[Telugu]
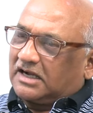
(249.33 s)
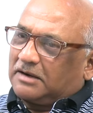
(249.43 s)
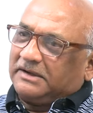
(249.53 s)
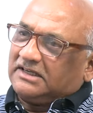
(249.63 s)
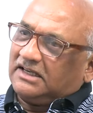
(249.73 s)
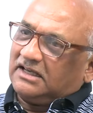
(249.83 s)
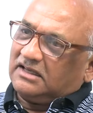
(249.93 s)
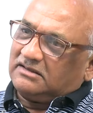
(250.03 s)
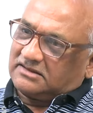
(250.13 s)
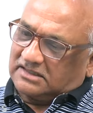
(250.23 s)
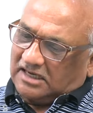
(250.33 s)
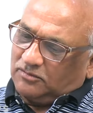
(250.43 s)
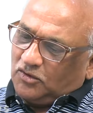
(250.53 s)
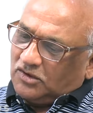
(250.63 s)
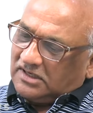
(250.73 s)
కాబట్టి
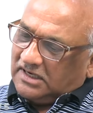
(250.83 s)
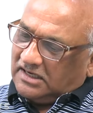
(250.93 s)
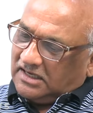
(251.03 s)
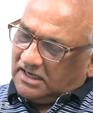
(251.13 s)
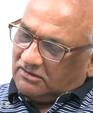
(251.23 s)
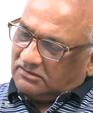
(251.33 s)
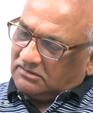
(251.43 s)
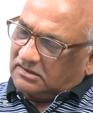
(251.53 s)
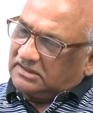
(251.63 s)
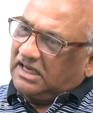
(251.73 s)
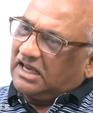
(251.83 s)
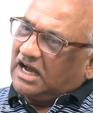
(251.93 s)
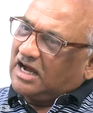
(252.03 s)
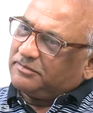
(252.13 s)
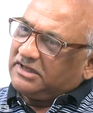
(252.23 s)
జగన్మోహన్ రెడ్డి గారు ఏ
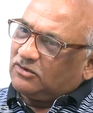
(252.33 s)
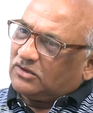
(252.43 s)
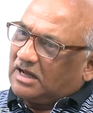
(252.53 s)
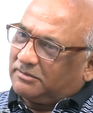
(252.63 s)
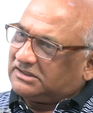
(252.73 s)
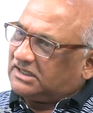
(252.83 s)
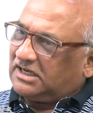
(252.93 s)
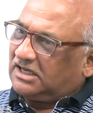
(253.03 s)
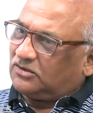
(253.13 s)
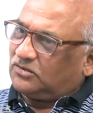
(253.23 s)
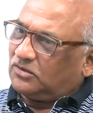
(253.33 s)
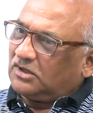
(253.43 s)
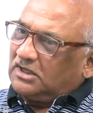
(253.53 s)
హామీని కూడా అమలు చేయలేదు